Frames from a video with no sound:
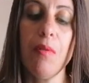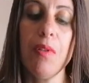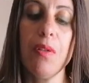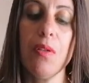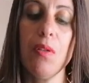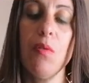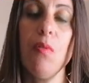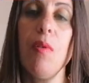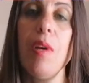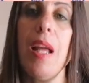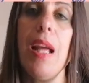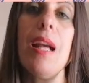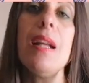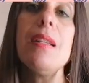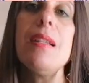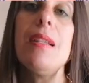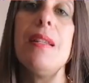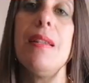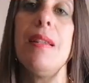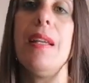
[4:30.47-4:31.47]
Questo qui è
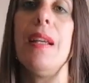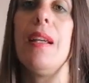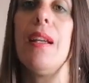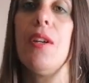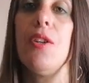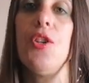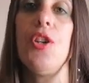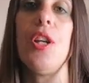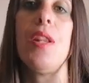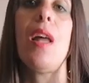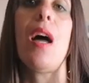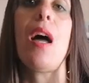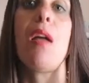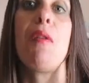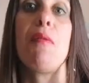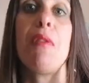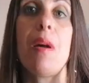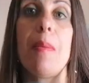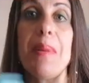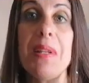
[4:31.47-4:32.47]
a stick, cioè
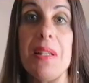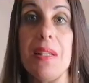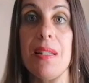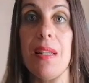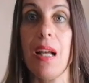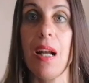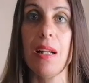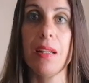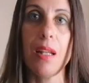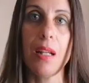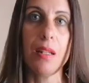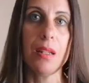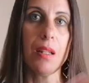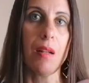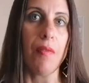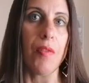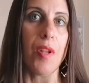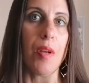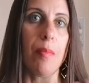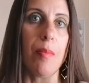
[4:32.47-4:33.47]
dai una passata,
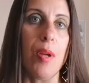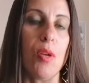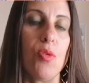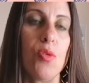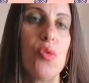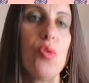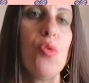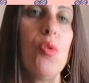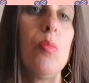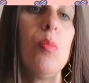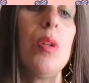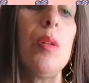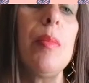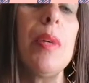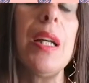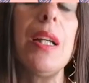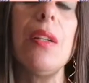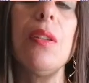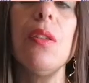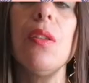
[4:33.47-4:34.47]
intanto almeno sul
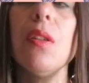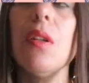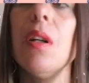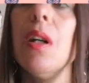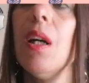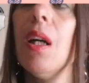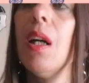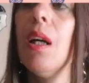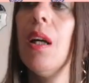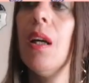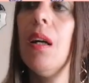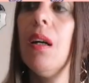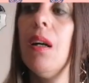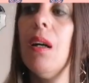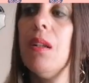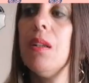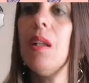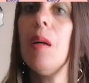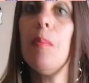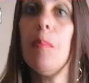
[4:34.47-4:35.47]
momento
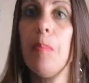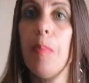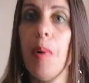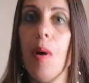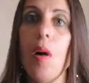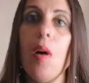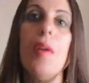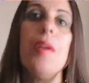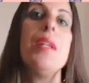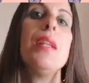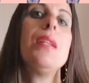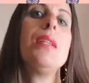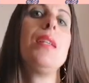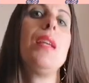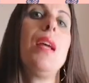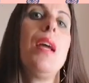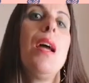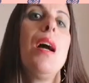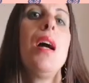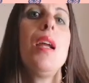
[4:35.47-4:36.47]
uh, tamponi
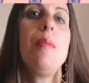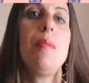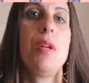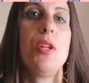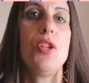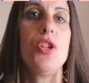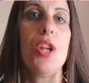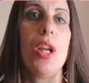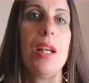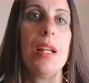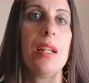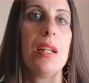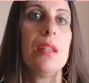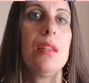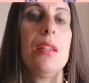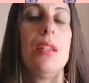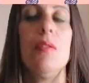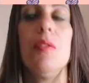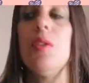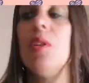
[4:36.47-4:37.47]
se ahimè c'è il
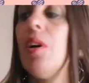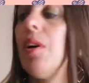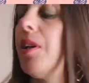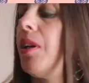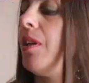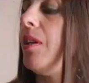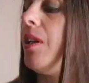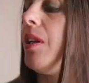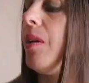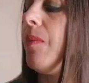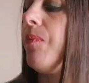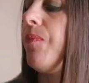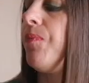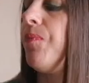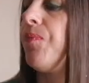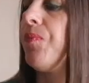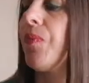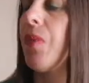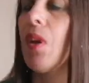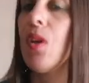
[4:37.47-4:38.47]
cattivo odore di mh,
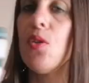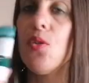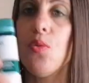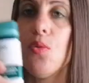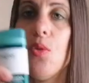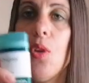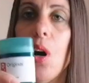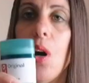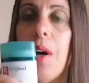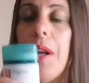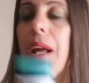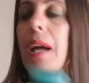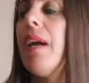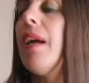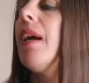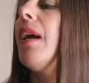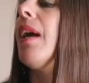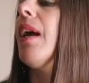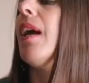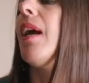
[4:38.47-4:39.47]
mm, sudore
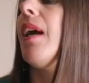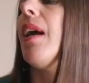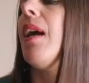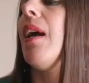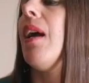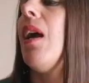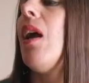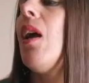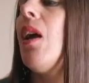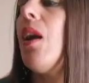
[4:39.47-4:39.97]
eh,